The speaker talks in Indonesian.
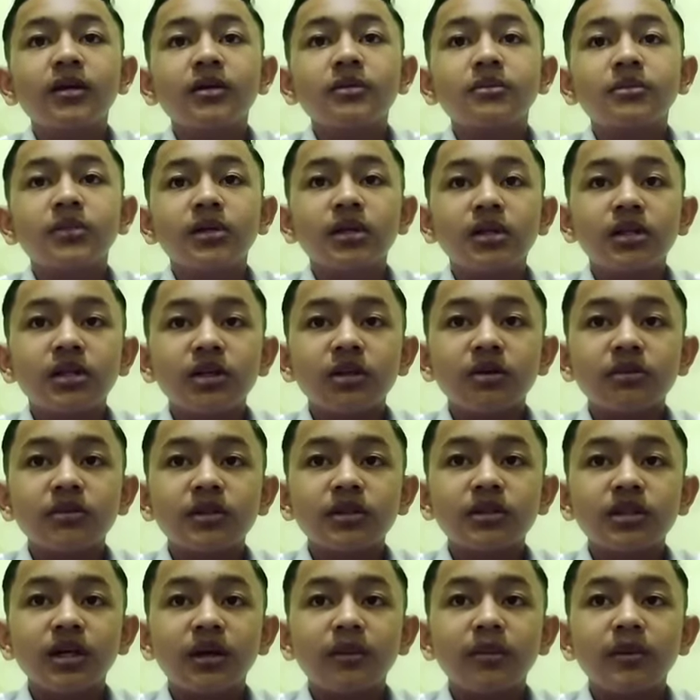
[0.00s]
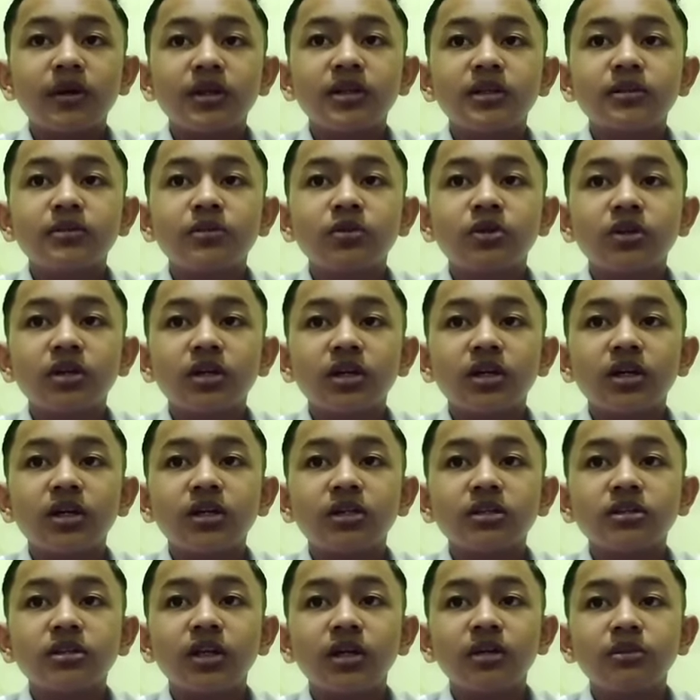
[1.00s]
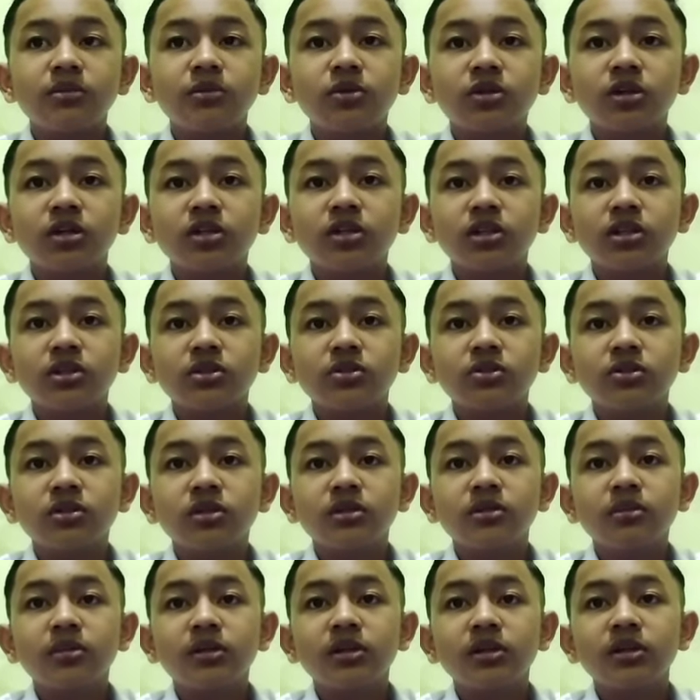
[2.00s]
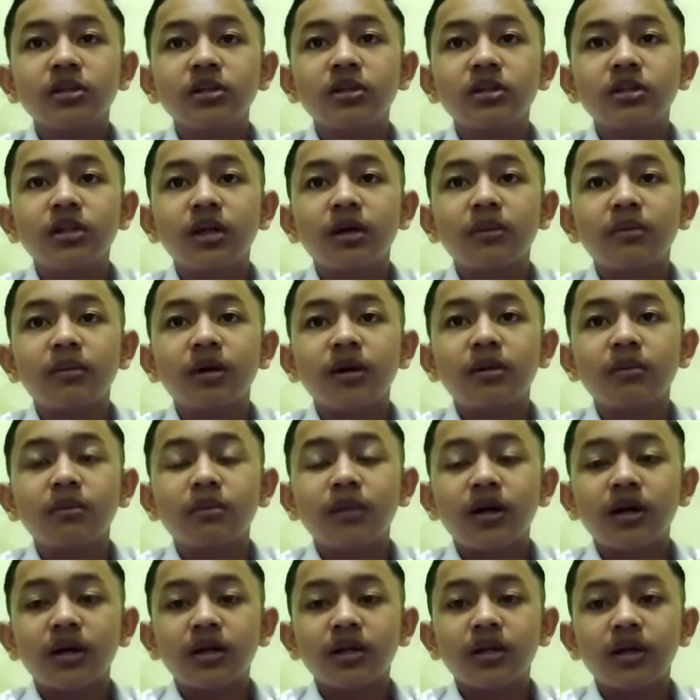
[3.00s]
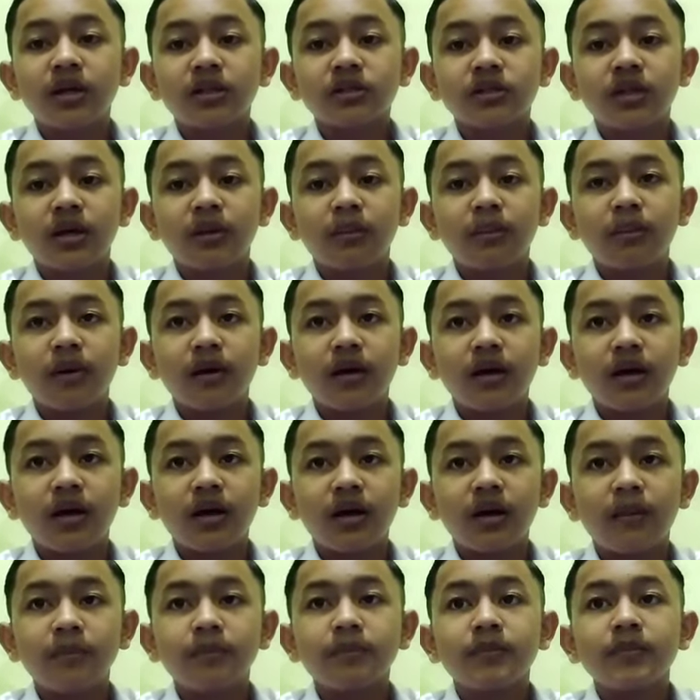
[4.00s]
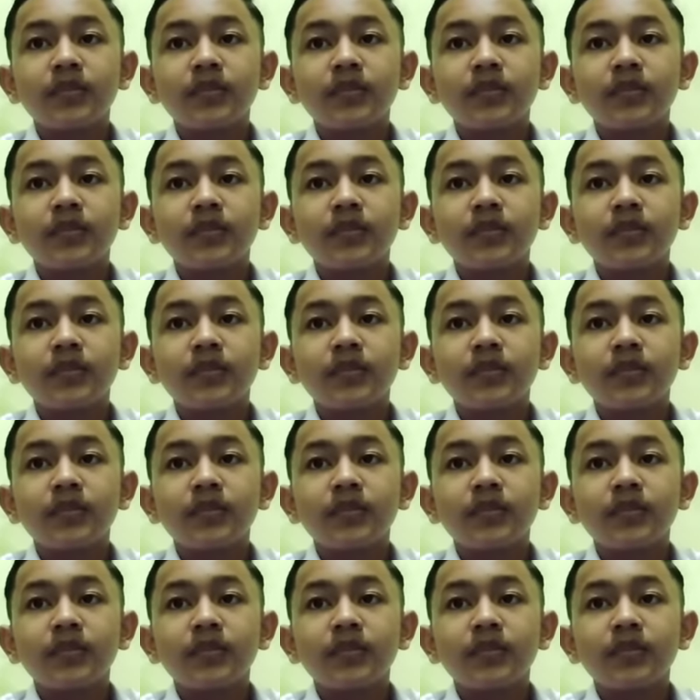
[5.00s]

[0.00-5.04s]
Beliau bertapa di bukit dan bukit itu diberi nama Marga Margatapa.